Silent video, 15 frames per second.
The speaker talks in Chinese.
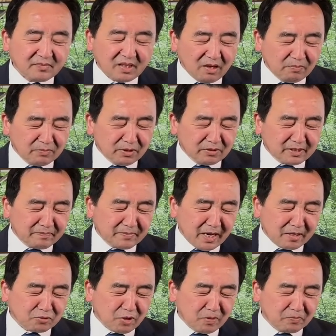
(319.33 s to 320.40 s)
我们就这么
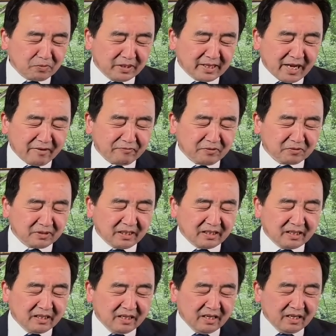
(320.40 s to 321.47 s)
讲，川普一概否定了，
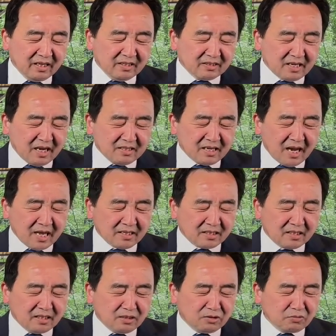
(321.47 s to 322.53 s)
但他
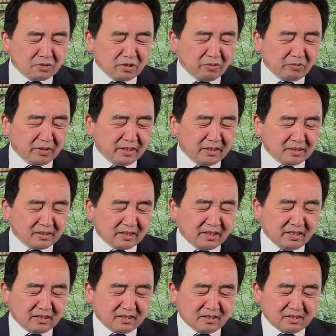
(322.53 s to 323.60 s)
其中有一个
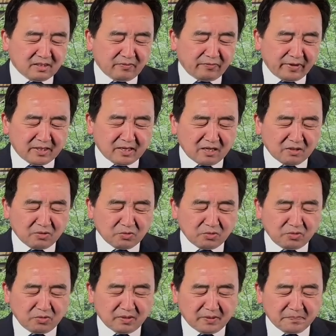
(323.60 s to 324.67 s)
帖子是非常有
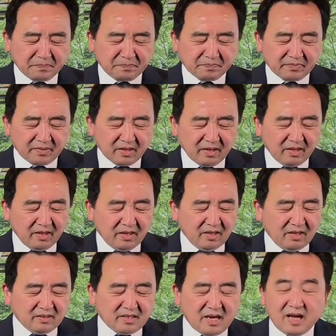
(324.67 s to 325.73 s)
趣的，
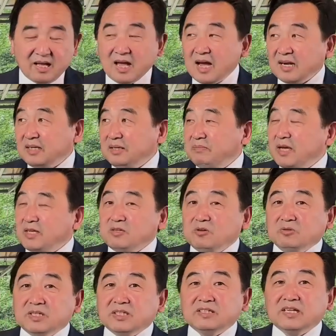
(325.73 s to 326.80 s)
那它里面有
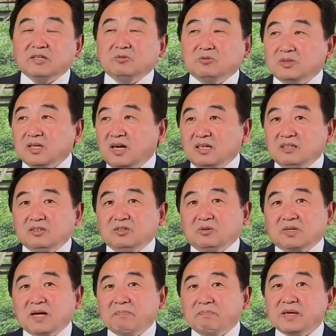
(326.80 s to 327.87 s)
些内容呢，有
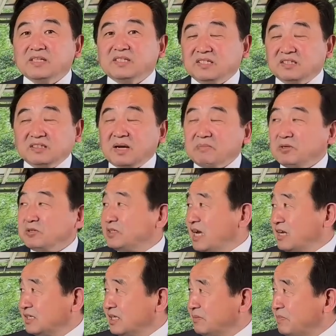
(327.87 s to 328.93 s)
他背景，他没有
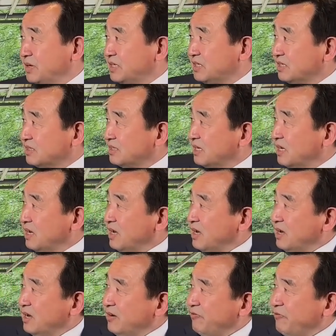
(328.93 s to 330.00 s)
讲这个背景，
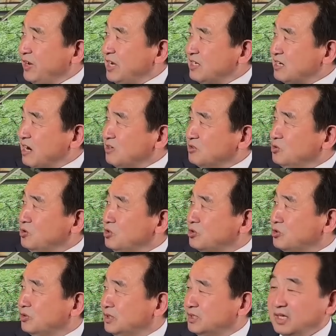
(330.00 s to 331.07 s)
非常愚
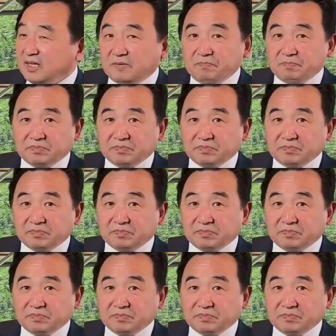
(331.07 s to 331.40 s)
蠢的。